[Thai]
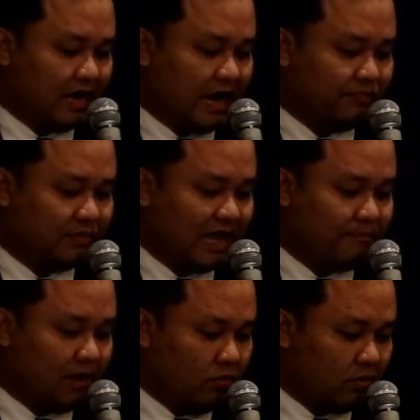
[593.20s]
นะครับ ถ้า
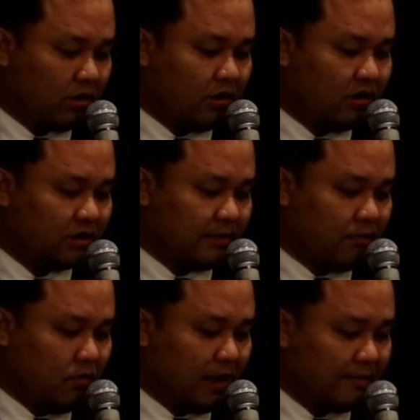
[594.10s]
เป็นทุกรองก็จะ
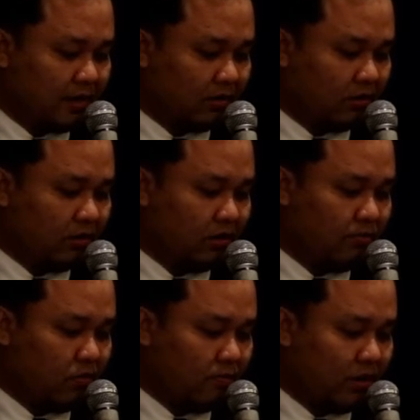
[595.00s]
ผูกผ้าพันคอหรื
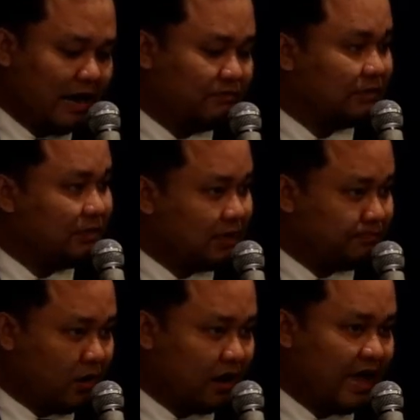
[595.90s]
อผูกโบดำจะไม่ติด
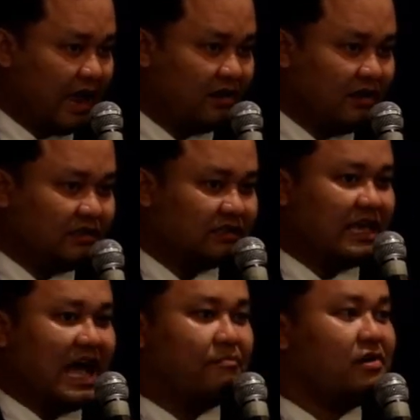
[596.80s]
ปอกแขน ส
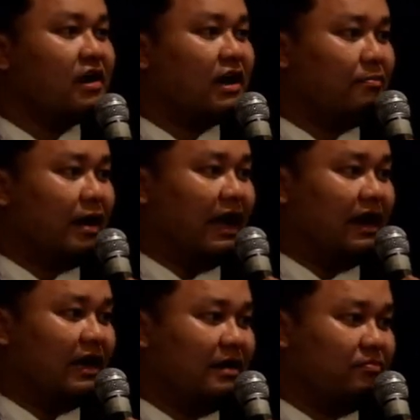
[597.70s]
ยามเลือกเอามา
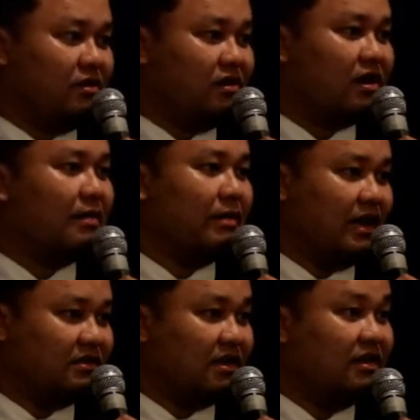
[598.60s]
นะครับเลือกเอามา
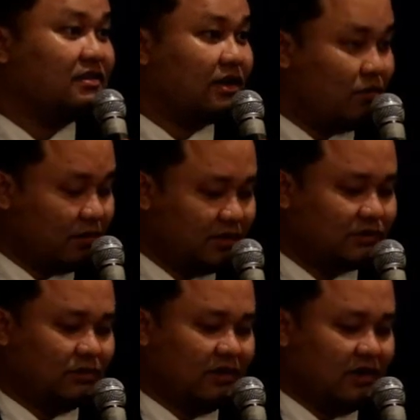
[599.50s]
ในสิ่งที่สะดวกที่
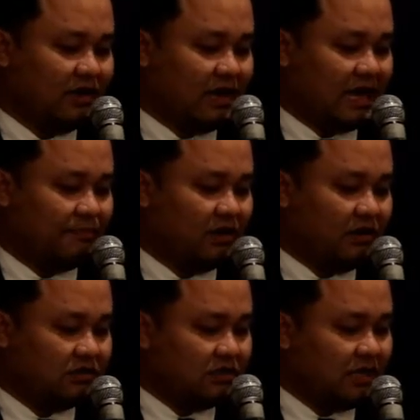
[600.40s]
สุดนะครับ
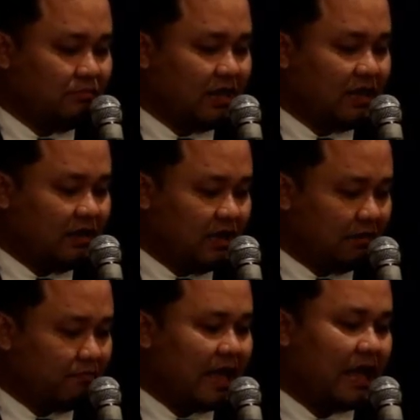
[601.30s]
จริง ๆ มีรายละเอี
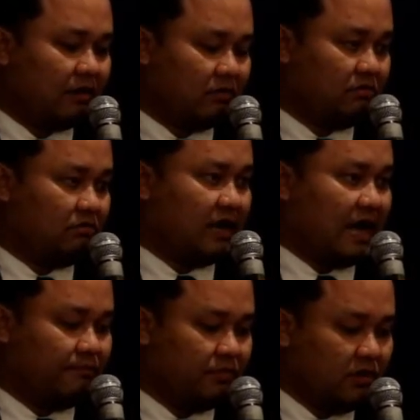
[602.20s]
ยดมากนะ
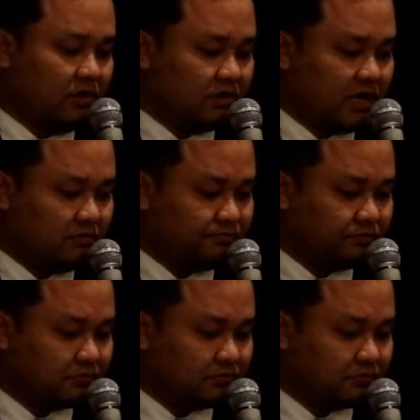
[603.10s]
ครับ เช่น